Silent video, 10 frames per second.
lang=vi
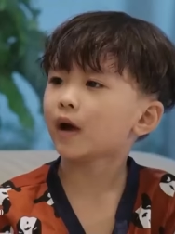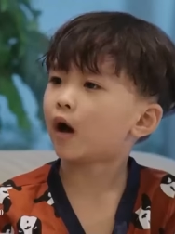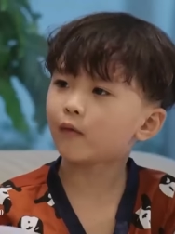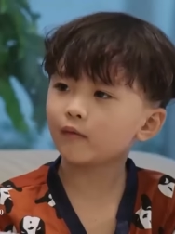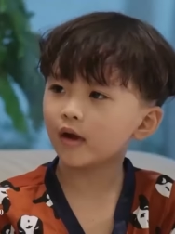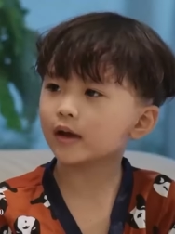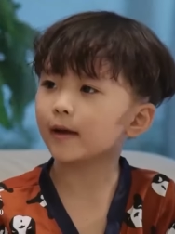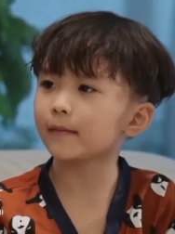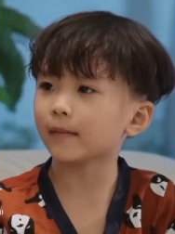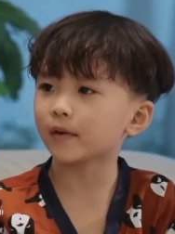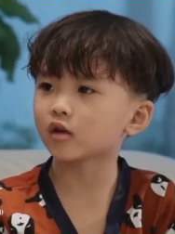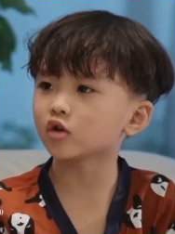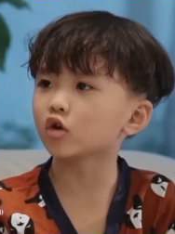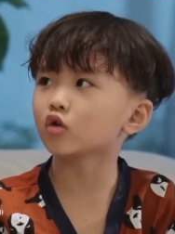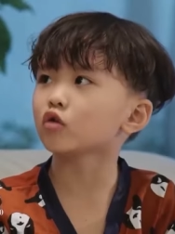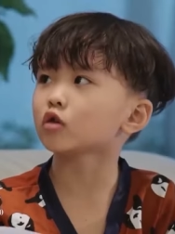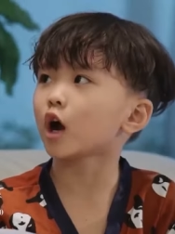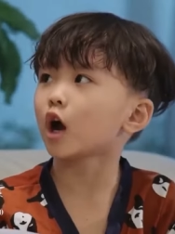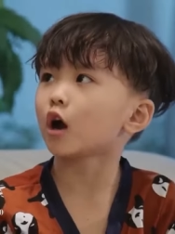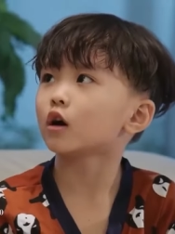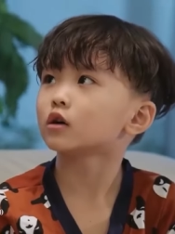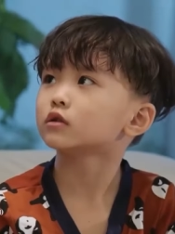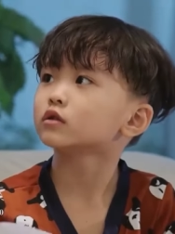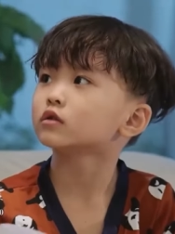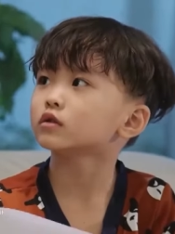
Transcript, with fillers: nhưng mà không phải cá mập đại dương của con không